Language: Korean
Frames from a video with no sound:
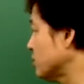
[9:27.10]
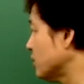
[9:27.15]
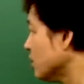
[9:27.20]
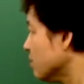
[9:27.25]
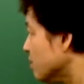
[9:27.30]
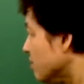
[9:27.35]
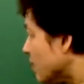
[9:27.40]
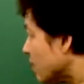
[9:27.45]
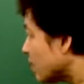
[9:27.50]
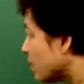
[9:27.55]

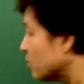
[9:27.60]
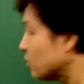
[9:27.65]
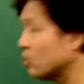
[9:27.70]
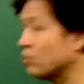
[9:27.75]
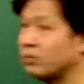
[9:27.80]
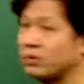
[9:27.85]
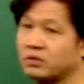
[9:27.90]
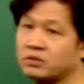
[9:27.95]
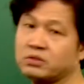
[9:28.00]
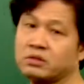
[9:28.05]
정말 큰
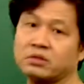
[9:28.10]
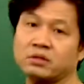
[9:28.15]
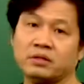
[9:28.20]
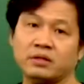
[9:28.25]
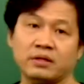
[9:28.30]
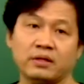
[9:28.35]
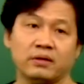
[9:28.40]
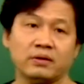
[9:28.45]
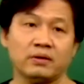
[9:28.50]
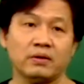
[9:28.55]
돈부를 쓸
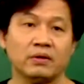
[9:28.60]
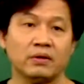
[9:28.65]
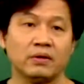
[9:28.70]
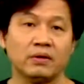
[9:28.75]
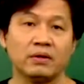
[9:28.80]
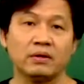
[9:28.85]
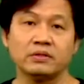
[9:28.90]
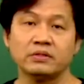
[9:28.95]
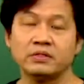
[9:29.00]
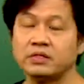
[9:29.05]
건데요.
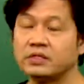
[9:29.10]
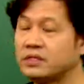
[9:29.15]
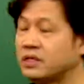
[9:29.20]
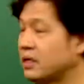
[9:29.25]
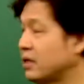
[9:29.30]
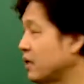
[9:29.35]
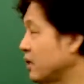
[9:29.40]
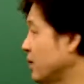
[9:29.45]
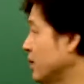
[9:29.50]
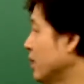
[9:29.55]
그래서
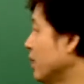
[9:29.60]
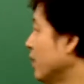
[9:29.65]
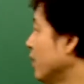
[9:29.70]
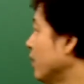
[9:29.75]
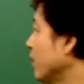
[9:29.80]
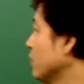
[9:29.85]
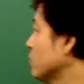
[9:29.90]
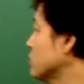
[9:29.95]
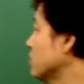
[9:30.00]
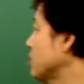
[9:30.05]
이제
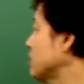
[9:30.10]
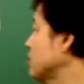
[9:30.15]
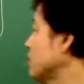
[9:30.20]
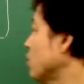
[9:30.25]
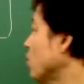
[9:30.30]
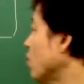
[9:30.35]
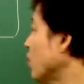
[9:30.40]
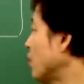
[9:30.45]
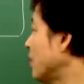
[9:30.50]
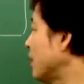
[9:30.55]
여기서 맛이
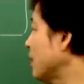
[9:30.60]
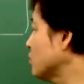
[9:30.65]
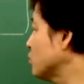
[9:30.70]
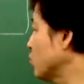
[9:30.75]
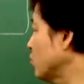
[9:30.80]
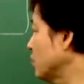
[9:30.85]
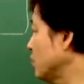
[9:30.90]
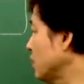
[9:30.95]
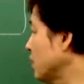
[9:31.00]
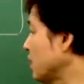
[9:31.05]
워낙
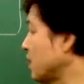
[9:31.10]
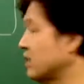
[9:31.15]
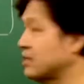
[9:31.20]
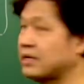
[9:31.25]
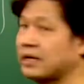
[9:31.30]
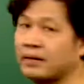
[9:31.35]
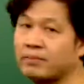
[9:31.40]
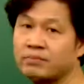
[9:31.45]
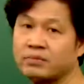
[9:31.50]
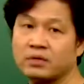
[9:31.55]
좋으니까
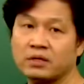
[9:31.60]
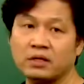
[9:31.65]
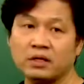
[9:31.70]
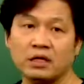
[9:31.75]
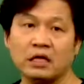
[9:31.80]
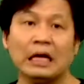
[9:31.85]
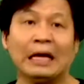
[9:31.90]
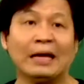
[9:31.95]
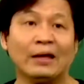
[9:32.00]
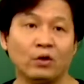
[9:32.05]

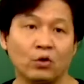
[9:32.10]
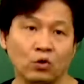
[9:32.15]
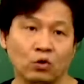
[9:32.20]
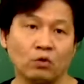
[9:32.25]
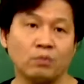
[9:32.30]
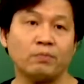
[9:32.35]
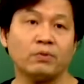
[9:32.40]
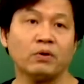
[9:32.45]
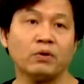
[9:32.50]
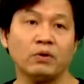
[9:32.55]
사람들이
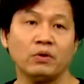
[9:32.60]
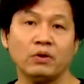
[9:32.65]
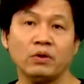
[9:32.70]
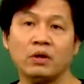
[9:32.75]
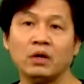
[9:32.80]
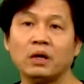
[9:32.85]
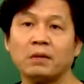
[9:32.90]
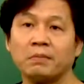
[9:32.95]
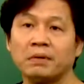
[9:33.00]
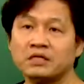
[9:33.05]
이것
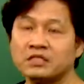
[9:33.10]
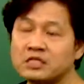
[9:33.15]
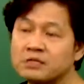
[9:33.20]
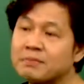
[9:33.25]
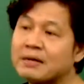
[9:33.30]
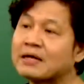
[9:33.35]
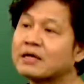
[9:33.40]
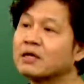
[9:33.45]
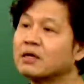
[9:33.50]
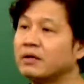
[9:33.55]
보고요
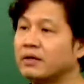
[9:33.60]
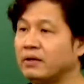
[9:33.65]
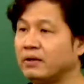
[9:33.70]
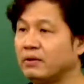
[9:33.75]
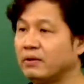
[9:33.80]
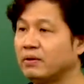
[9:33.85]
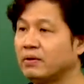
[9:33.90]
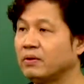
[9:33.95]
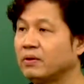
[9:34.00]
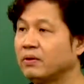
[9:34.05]
벤치마킹을 해요.
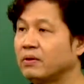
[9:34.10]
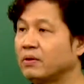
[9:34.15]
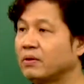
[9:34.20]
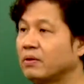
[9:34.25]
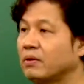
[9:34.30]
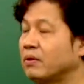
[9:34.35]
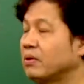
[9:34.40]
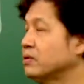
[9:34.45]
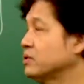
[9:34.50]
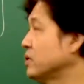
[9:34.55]

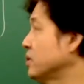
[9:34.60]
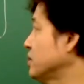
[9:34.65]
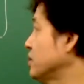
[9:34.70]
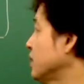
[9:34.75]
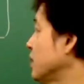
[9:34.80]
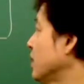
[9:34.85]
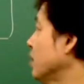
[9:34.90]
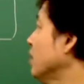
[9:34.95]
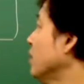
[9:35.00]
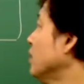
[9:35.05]
그래서
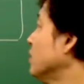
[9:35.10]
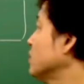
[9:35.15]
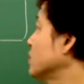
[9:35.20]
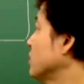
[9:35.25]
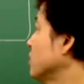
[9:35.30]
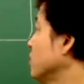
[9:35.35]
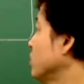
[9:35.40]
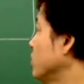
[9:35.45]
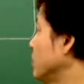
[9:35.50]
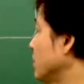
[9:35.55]
이제
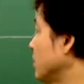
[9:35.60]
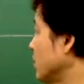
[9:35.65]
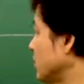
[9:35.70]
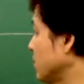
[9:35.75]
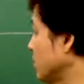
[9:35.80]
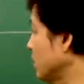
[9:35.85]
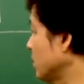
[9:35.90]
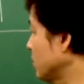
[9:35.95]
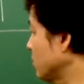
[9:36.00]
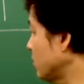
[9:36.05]

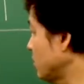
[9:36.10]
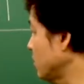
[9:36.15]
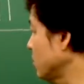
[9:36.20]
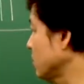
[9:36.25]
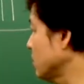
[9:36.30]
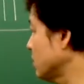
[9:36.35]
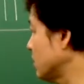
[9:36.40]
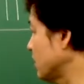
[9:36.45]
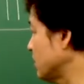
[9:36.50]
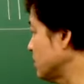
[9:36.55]
서울이건
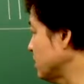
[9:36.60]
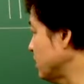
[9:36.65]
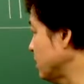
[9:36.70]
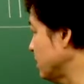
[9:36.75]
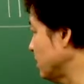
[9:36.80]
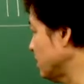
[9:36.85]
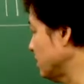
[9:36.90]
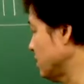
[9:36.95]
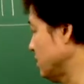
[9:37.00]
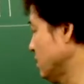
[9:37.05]
또는
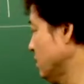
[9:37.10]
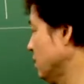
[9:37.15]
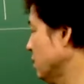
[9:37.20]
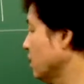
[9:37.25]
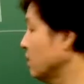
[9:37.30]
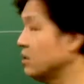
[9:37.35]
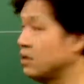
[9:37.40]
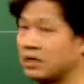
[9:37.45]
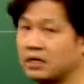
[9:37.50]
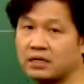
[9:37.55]
대전이건
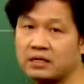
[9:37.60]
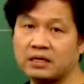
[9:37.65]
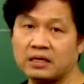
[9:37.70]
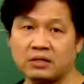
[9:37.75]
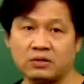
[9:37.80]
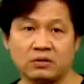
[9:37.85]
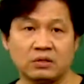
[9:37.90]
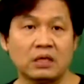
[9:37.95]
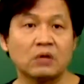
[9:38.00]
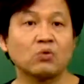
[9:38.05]
어디
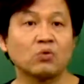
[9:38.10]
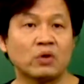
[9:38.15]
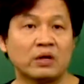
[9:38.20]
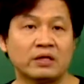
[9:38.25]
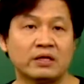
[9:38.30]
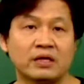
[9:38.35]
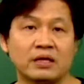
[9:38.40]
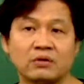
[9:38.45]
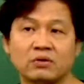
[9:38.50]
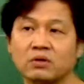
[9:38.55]
가더라도 대구
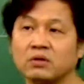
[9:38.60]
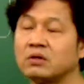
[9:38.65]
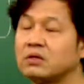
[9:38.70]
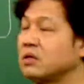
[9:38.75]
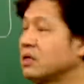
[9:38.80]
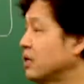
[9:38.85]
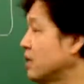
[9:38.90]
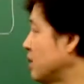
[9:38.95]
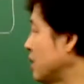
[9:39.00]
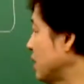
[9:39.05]
가더라도
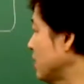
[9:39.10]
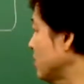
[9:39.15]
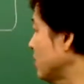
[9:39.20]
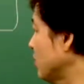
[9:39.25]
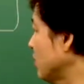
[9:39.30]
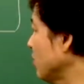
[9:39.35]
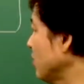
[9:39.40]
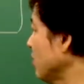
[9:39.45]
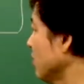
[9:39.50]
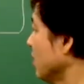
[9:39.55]
어디
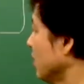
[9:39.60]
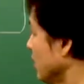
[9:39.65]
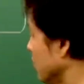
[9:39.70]
가더라도